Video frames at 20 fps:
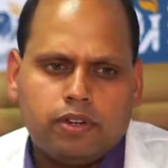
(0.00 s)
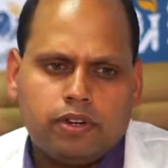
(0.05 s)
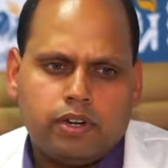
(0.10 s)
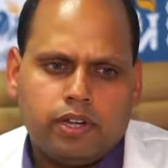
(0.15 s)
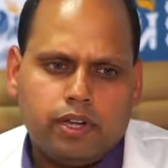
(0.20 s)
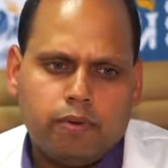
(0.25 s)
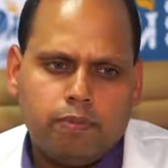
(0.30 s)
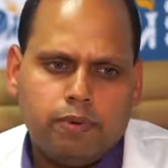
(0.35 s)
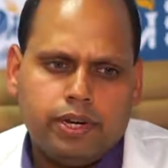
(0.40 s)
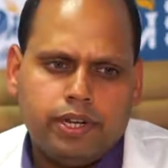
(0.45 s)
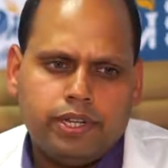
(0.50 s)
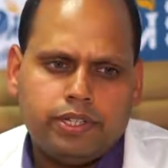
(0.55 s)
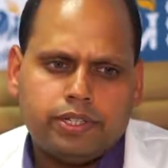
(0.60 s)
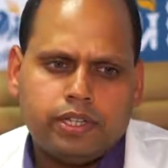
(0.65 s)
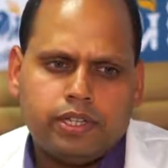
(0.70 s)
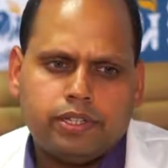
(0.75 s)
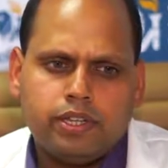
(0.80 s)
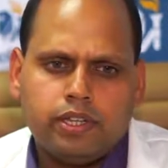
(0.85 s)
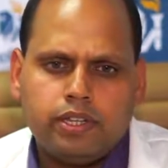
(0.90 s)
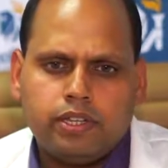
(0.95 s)
डायबिटीज़
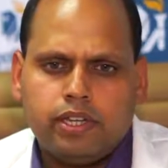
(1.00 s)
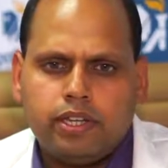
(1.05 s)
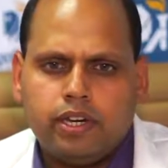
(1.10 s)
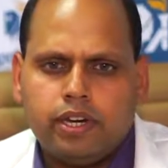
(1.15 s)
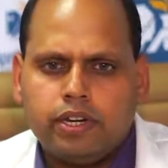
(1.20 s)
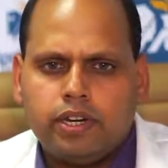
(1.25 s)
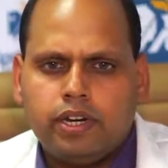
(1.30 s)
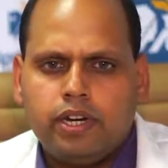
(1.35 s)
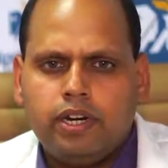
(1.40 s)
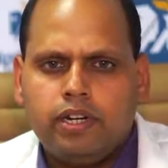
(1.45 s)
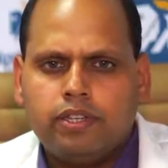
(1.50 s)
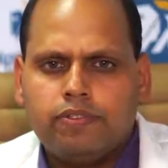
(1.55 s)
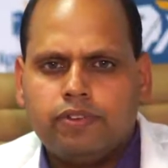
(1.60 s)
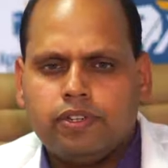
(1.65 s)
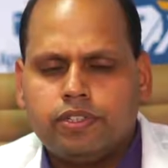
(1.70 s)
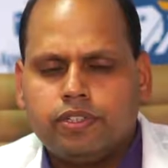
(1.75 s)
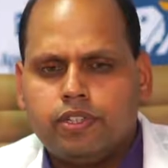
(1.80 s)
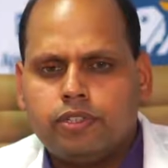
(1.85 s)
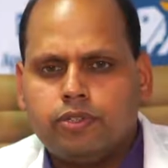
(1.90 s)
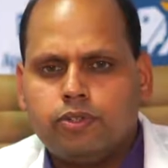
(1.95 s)
के चलते इरेक्टाइल
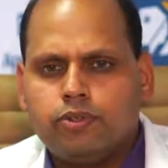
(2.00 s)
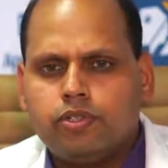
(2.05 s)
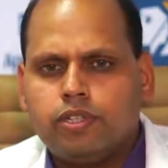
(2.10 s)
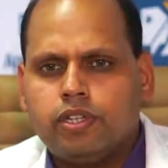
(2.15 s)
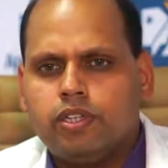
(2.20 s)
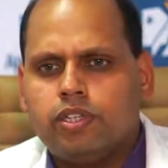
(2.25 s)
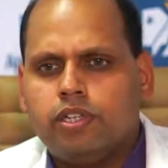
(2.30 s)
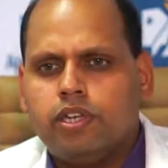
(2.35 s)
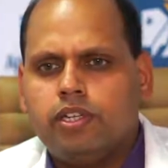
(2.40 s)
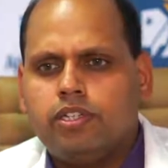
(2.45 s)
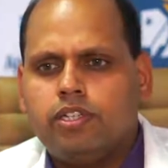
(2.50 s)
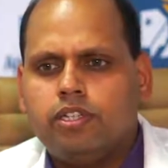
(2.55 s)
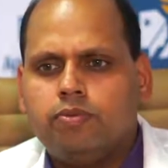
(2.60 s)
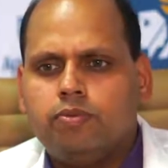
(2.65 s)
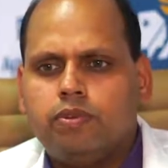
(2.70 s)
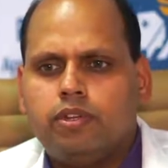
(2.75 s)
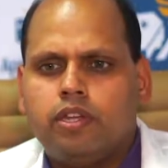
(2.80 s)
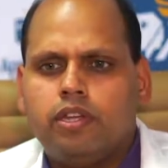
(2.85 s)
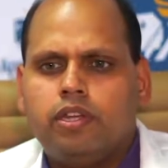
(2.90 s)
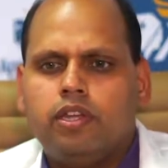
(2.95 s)
डिस्फंक्शन हो सकते हैं
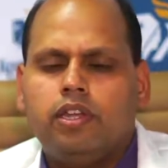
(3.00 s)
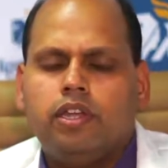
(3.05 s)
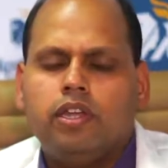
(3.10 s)
जिसमें